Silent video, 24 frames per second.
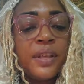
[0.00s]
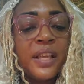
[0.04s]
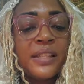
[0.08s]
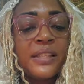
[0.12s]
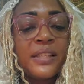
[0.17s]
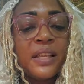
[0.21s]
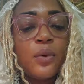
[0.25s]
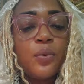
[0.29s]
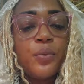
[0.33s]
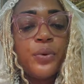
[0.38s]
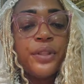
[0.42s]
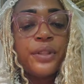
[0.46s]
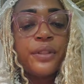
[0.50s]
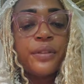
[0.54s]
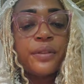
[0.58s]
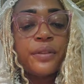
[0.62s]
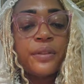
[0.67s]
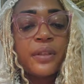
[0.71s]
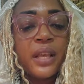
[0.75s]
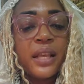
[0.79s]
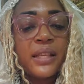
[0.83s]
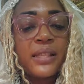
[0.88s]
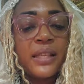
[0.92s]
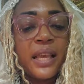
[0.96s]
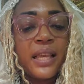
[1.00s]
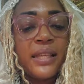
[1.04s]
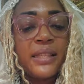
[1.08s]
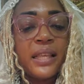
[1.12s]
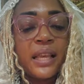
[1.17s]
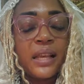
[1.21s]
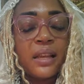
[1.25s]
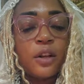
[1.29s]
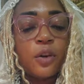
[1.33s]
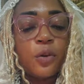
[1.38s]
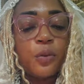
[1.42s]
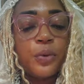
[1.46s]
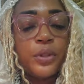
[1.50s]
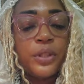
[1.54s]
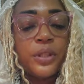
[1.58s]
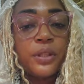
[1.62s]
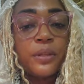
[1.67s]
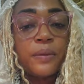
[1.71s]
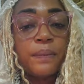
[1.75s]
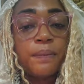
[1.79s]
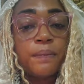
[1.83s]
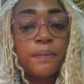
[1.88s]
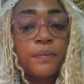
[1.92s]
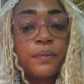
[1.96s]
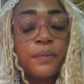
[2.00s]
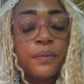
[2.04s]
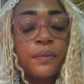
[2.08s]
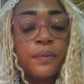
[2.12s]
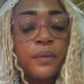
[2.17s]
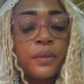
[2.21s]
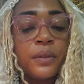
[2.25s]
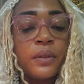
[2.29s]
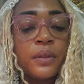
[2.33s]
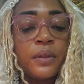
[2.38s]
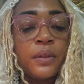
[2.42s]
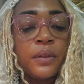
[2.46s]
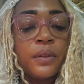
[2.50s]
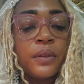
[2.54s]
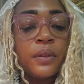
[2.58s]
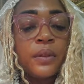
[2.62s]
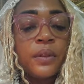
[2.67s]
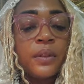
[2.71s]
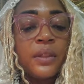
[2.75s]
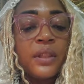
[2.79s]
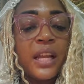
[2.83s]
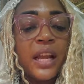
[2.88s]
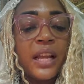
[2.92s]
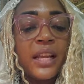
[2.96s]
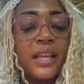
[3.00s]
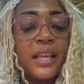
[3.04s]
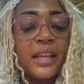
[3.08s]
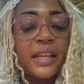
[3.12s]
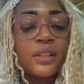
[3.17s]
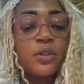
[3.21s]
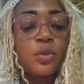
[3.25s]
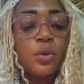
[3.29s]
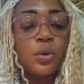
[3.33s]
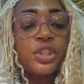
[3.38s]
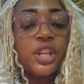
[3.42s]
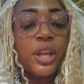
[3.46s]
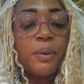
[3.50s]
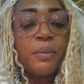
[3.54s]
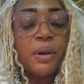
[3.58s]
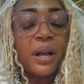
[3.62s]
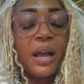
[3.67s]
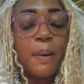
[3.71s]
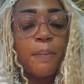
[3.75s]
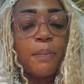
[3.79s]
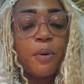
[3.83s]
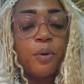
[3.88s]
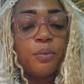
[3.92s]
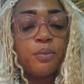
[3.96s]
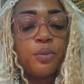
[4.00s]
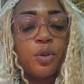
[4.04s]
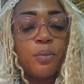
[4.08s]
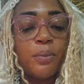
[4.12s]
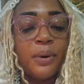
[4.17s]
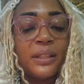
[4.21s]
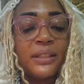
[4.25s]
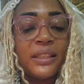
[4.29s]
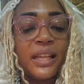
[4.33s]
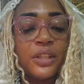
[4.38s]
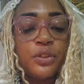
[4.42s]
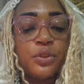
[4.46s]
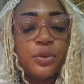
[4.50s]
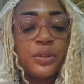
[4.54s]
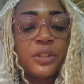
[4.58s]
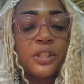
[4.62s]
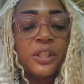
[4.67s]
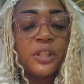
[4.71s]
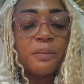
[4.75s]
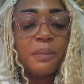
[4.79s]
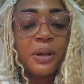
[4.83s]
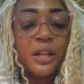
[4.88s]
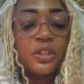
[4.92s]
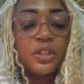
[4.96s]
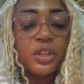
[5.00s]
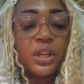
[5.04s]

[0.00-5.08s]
Verset 8, Ésaïe 58. Ta guérison j'aimerai promptement, ta justice